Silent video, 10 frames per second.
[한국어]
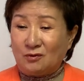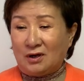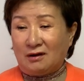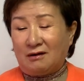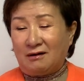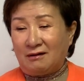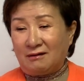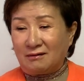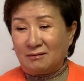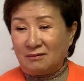야
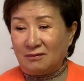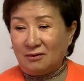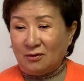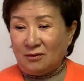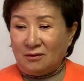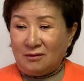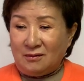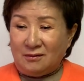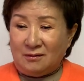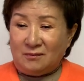
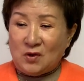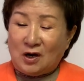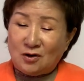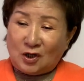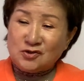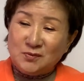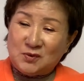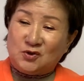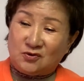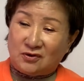내가
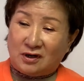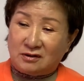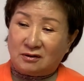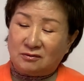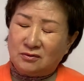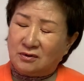가슴이 뛰더라니까 그